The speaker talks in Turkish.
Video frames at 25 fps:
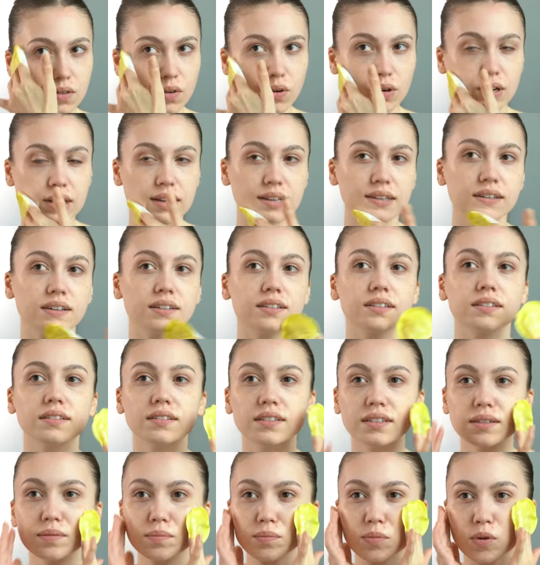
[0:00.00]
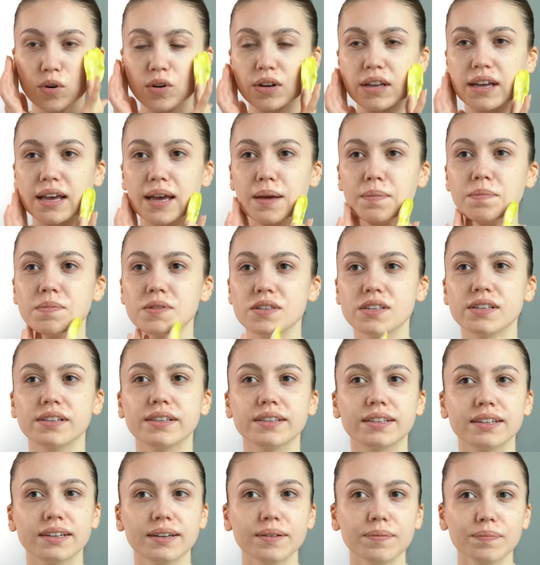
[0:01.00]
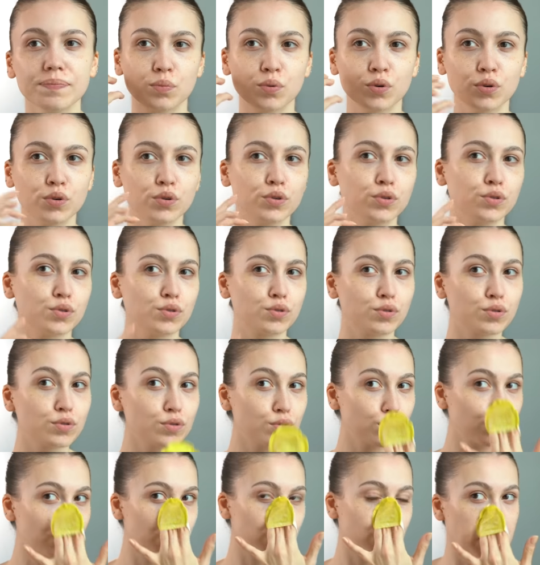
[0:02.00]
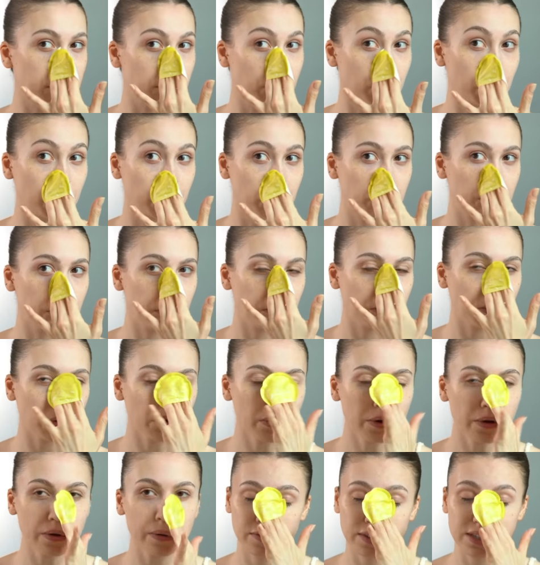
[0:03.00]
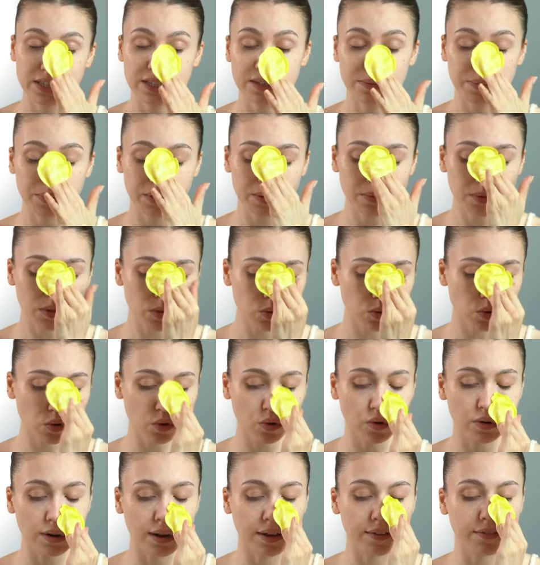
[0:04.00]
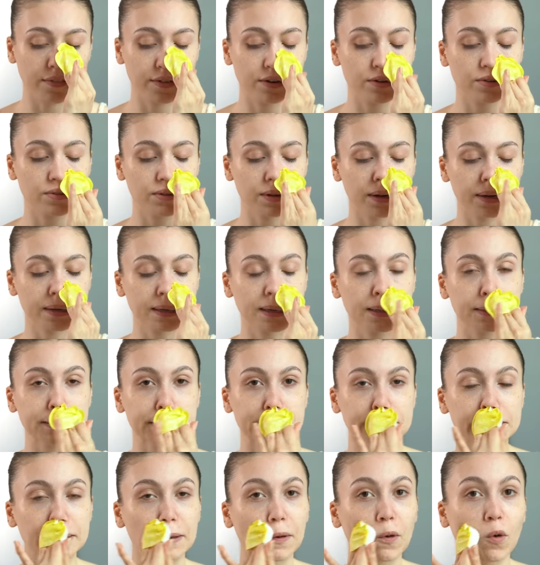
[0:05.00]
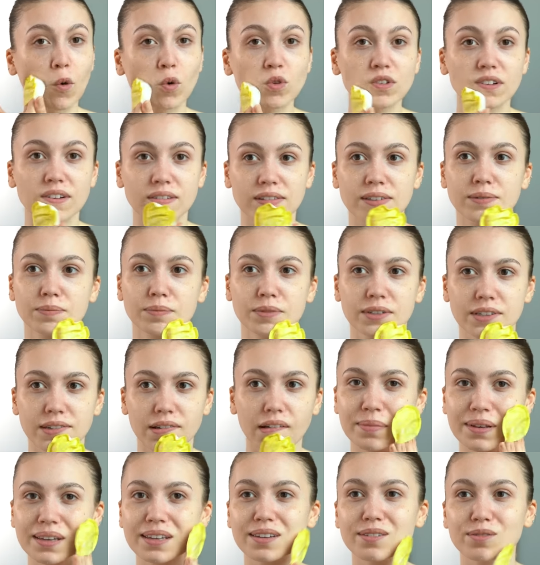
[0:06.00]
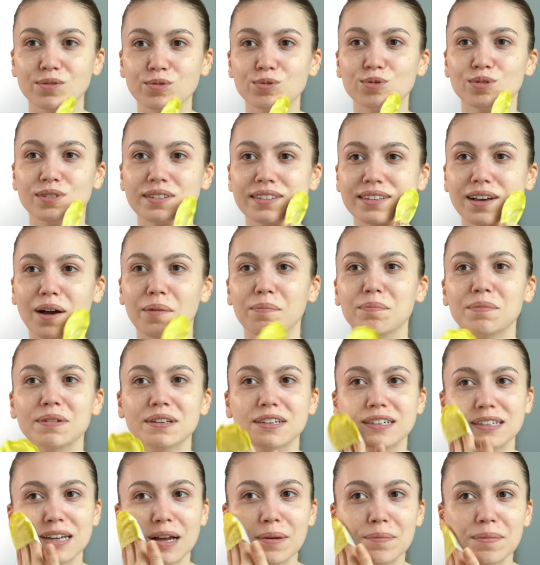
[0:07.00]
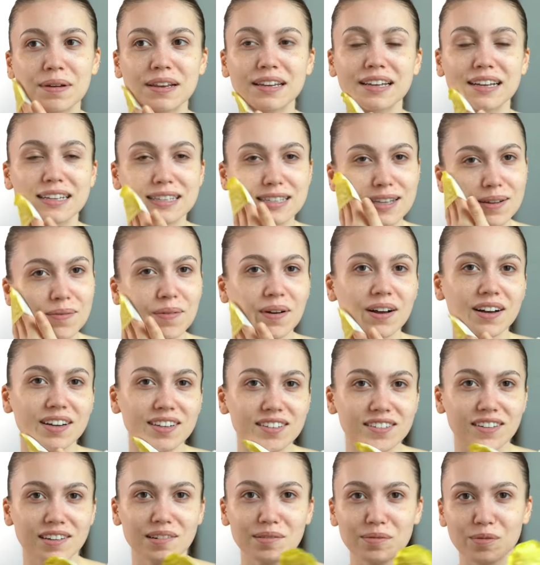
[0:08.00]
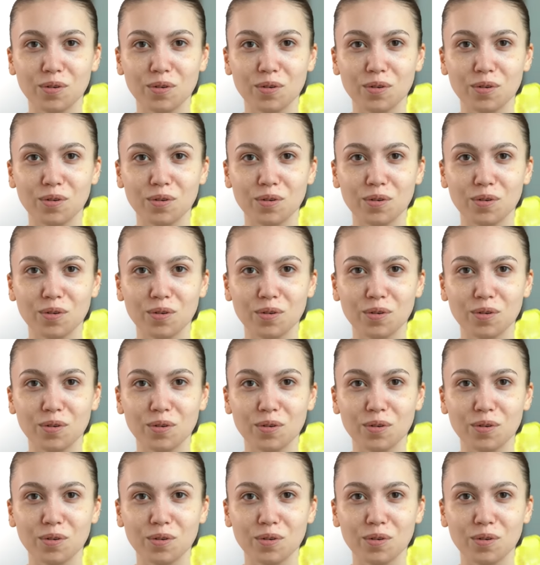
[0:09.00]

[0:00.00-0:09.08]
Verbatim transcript: Koreli kadınların böyle hep cilde pürüzsüz görünüyor ve cilt bakımına çok önem veriyorlar. Yani zaten 10 adımlı bir rutin yapmalarından beri yani sabah akşam